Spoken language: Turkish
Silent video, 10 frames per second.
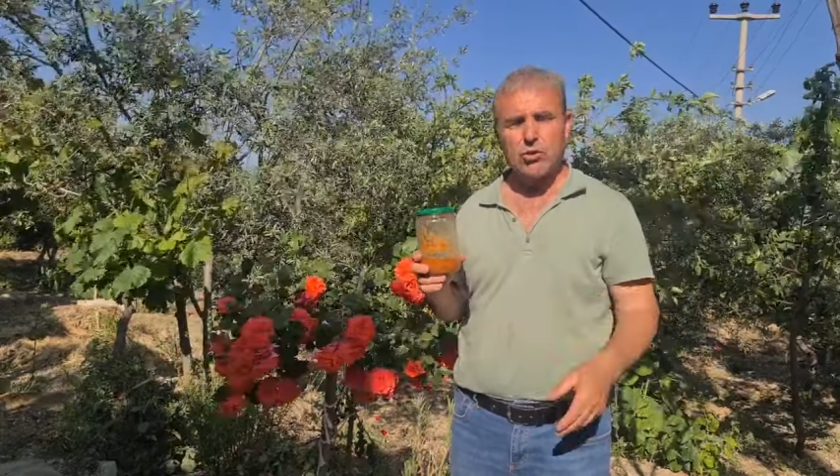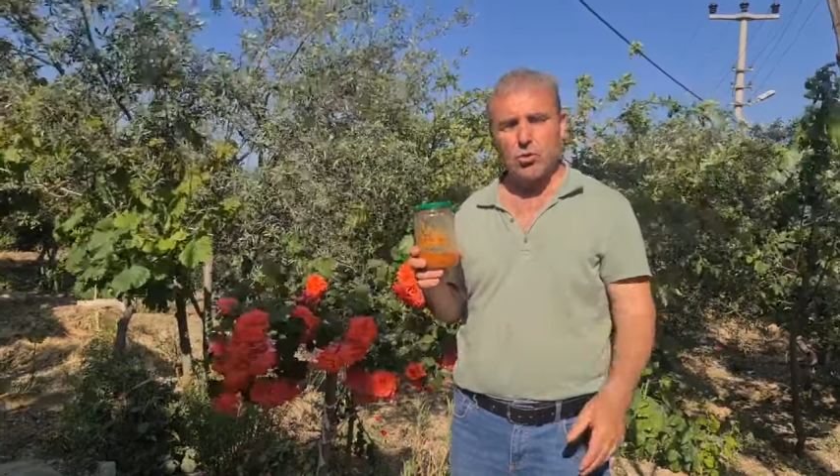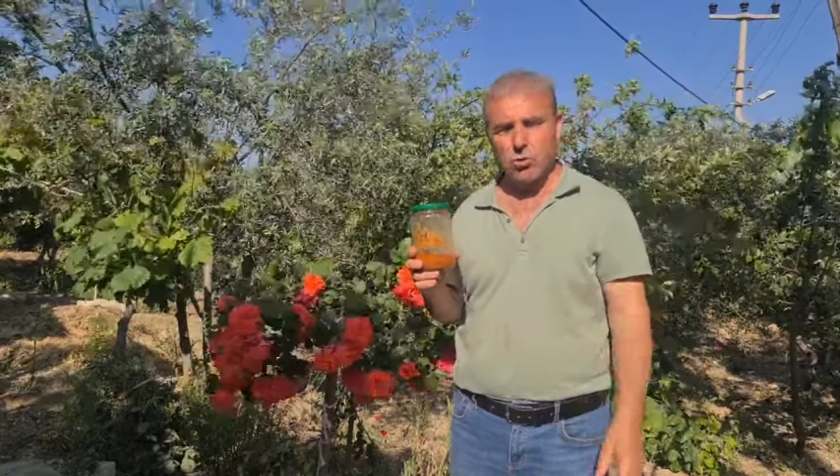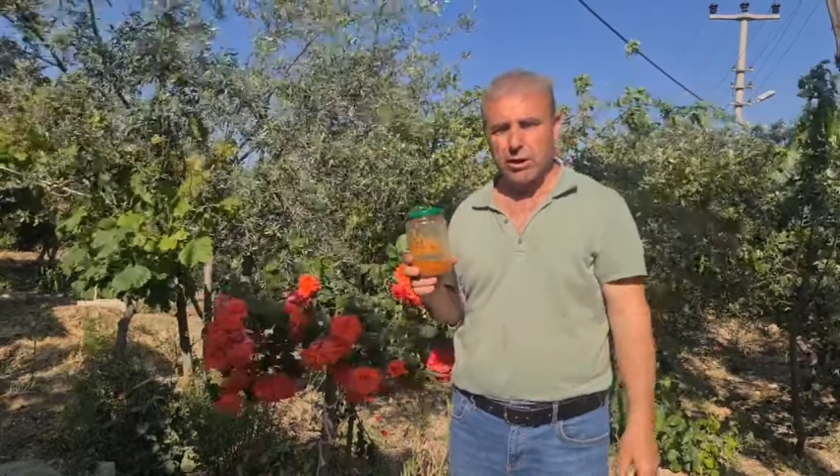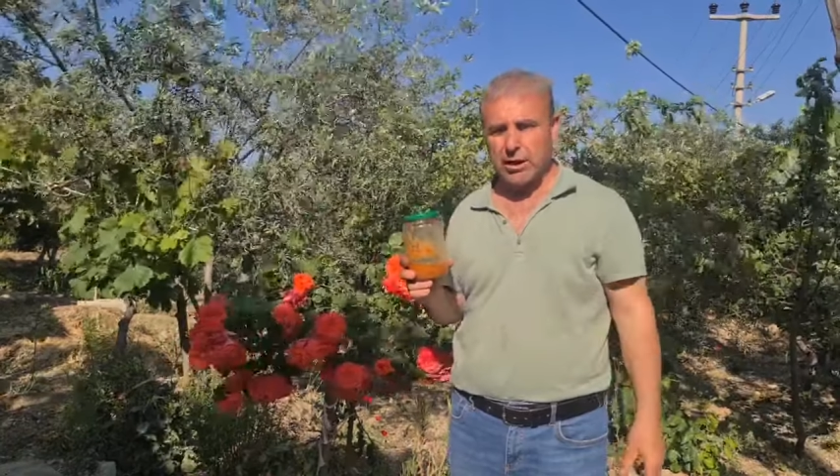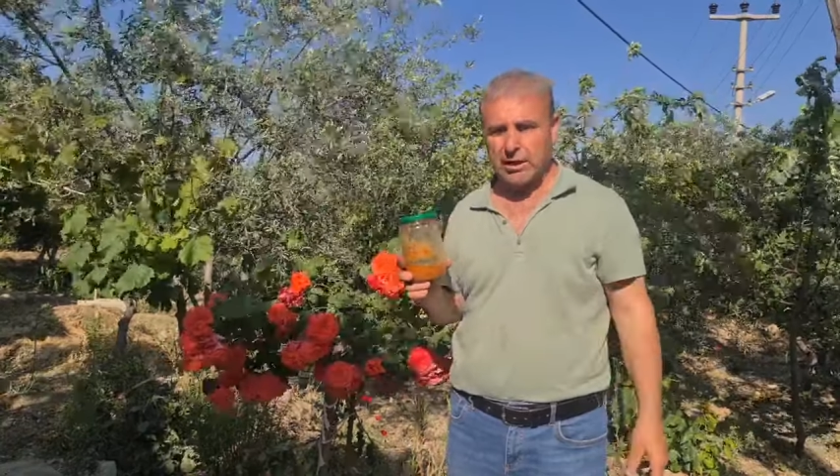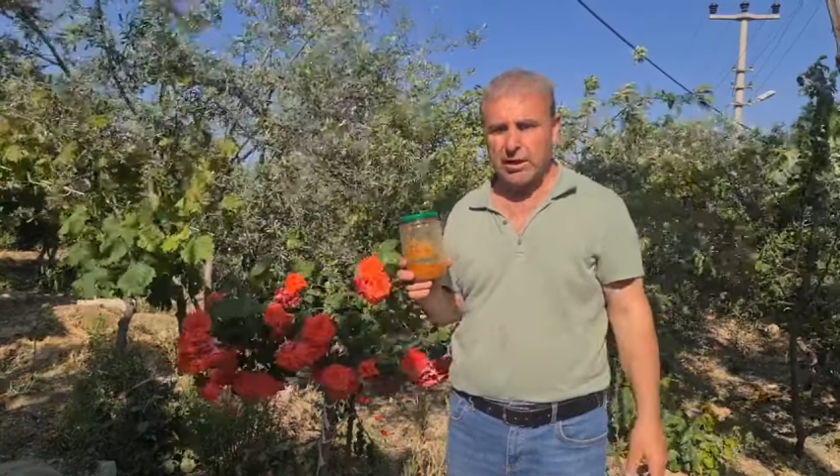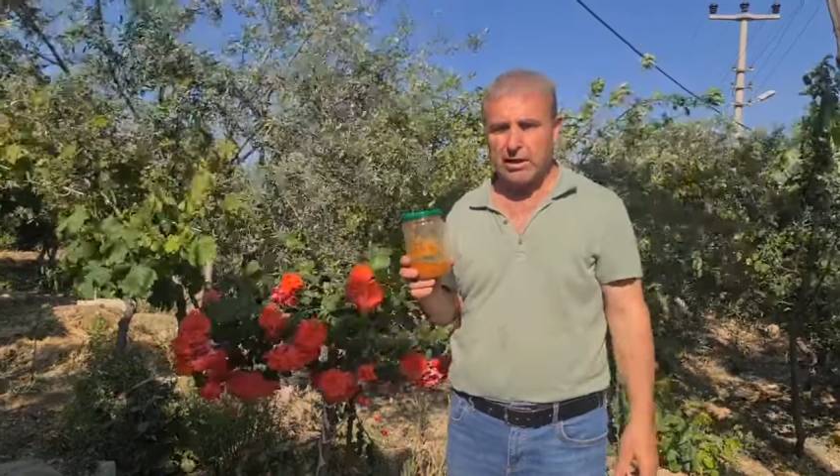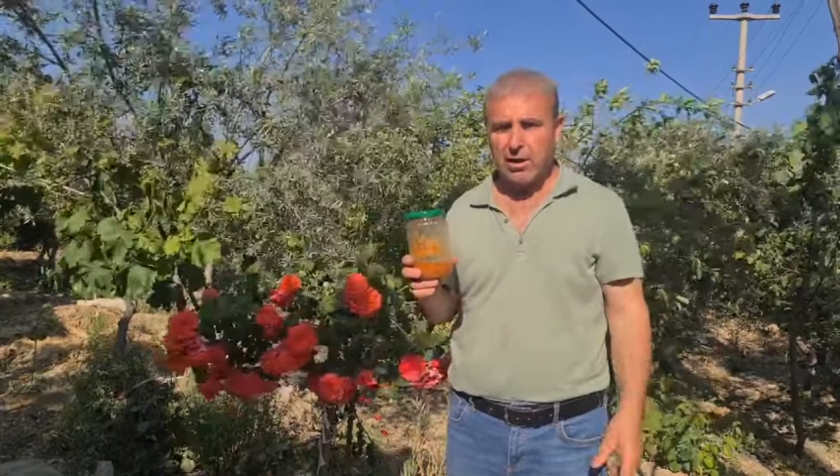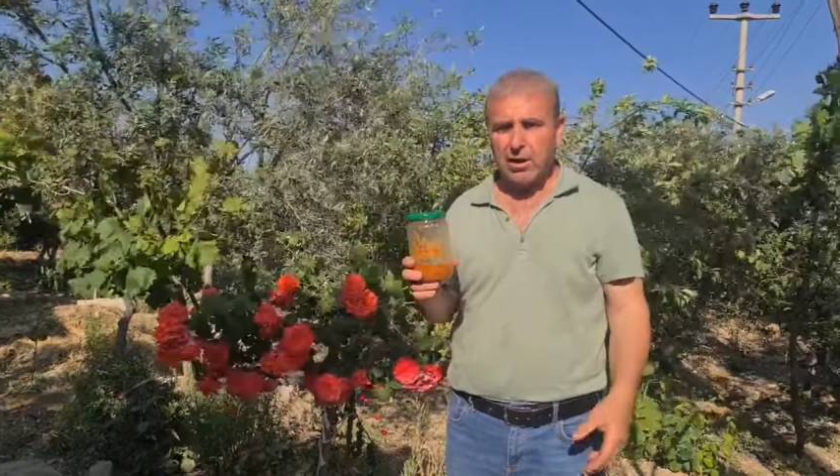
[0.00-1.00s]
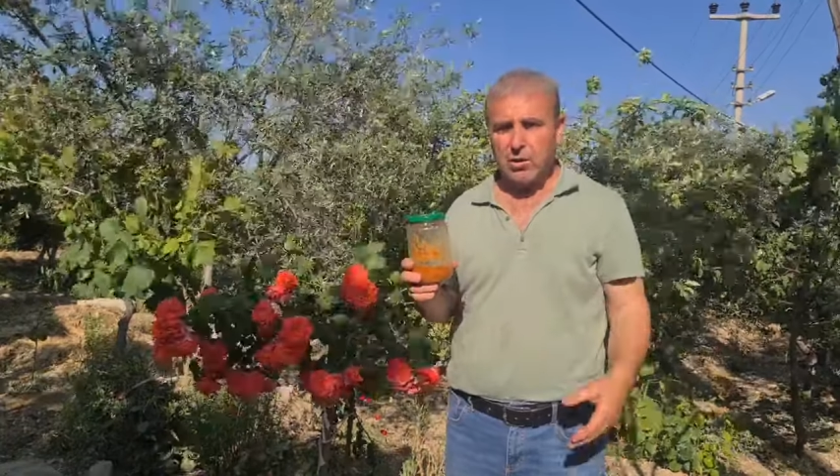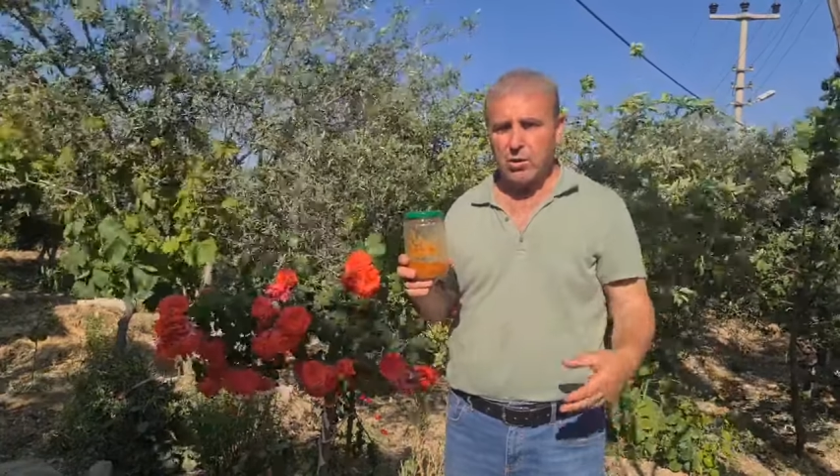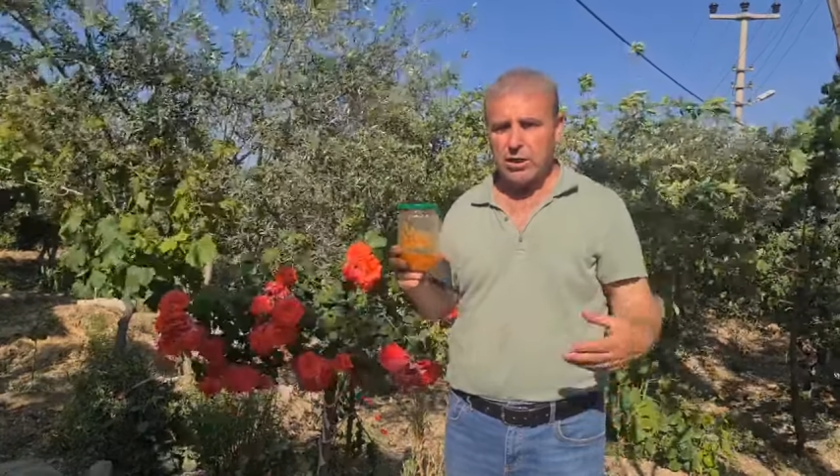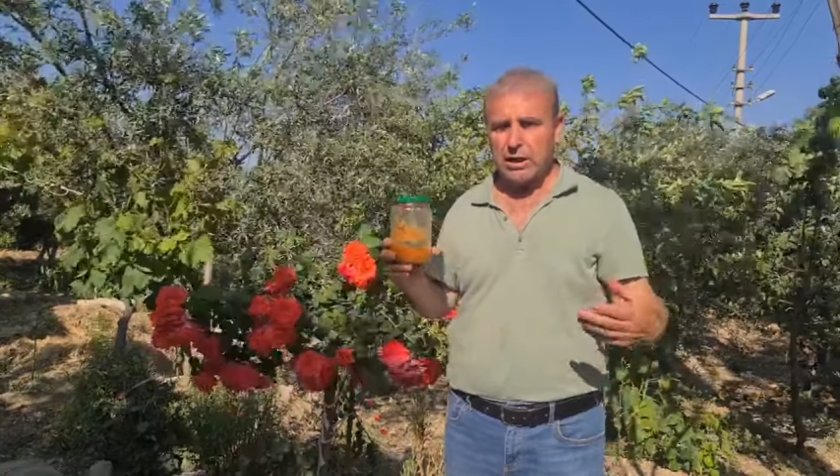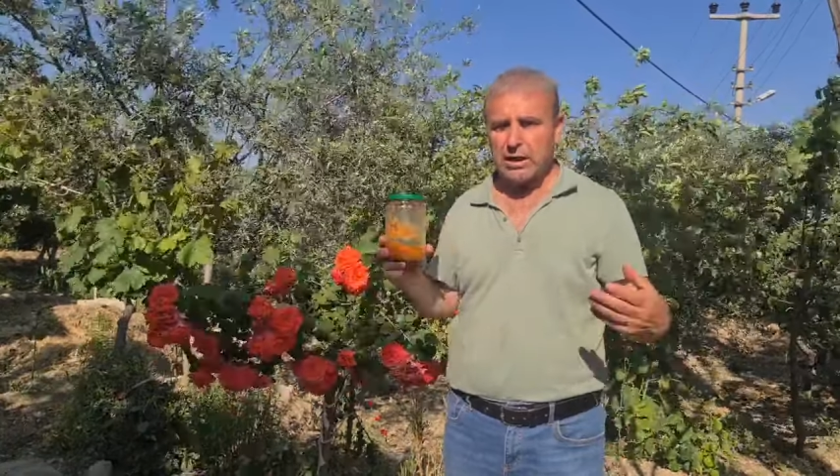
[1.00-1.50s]
evinizin bir
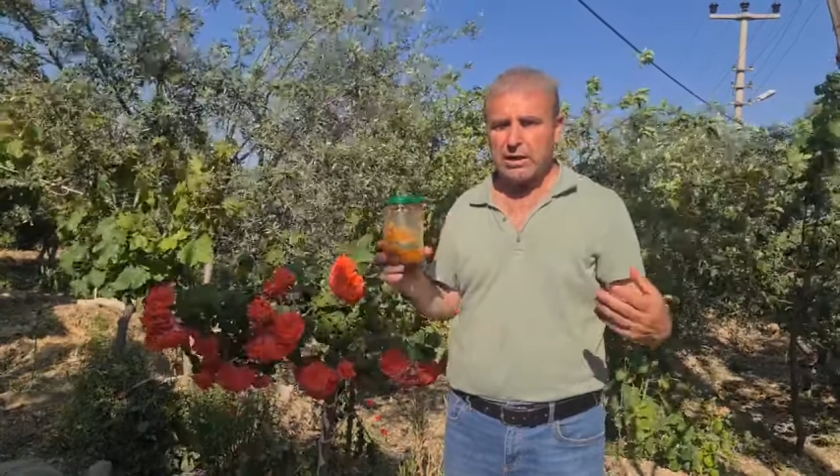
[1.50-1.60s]
köşesinde